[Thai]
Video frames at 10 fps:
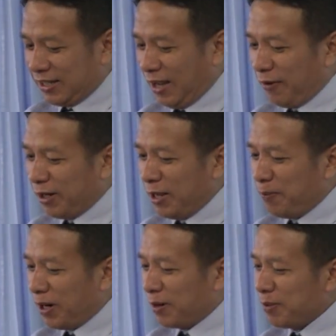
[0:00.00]
แต่ว่าใน
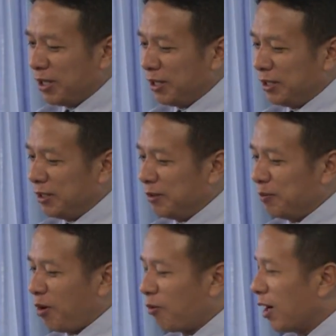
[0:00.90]
พระคัมภีร์
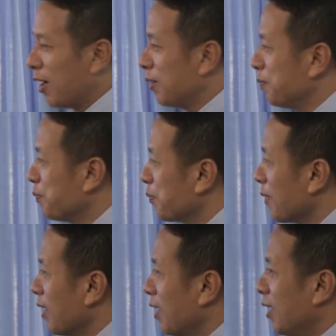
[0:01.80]
บอกว่า
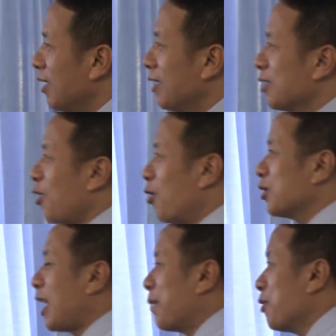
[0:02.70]
สอง
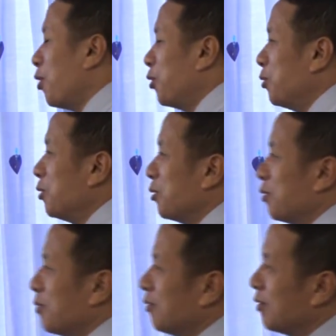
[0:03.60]
สามคน
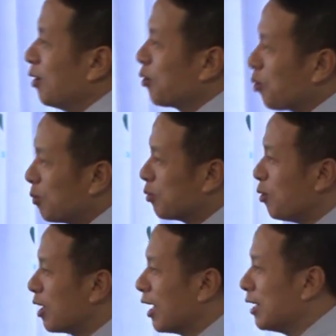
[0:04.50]
รวม
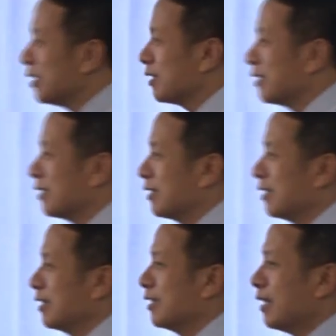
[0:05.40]
ตัวกัน
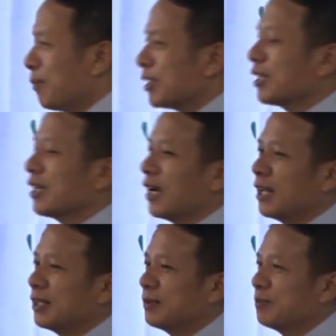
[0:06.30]
นมัสกา
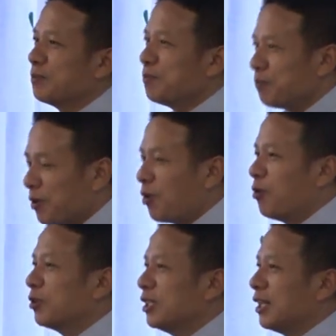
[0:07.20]
รพระอ
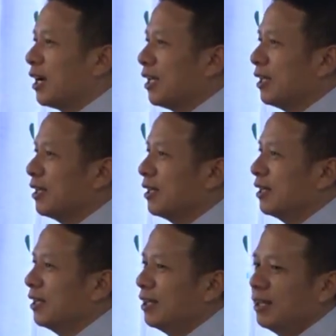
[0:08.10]
งค์ที่ไหน
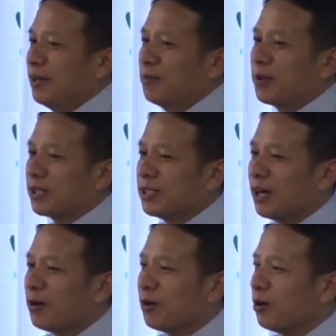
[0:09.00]
พระ
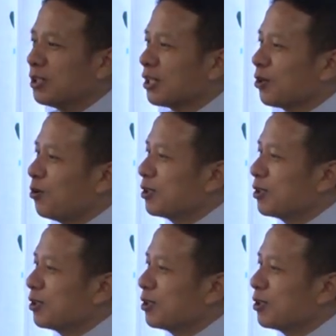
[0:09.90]
เจ้าก็จะทร